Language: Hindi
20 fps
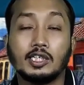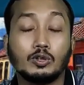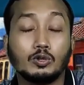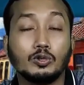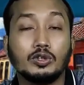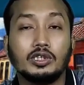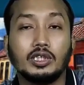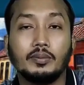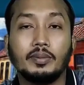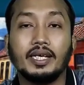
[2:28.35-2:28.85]

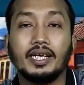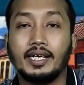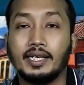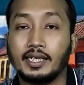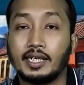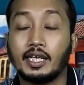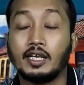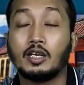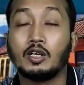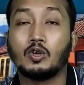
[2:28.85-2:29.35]
थर्टी टू
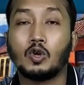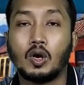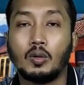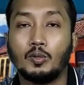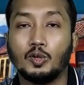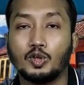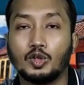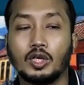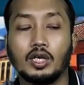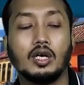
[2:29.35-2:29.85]
इंटरनल
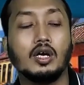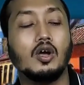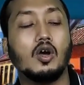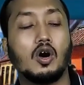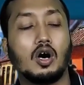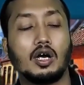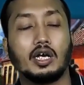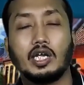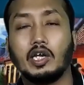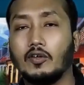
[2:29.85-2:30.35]
रोम होता है
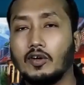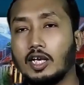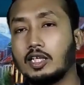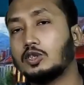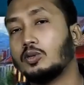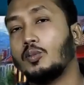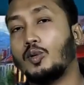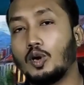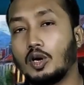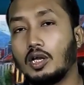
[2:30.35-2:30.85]
और ये
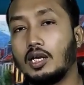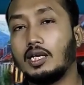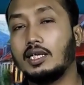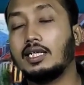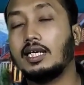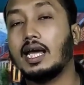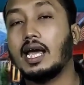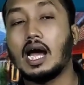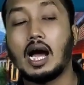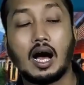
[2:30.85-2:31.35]
वाला जो
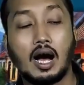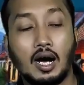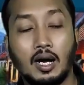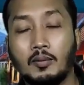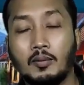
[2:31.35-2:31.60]
मॉडल है ये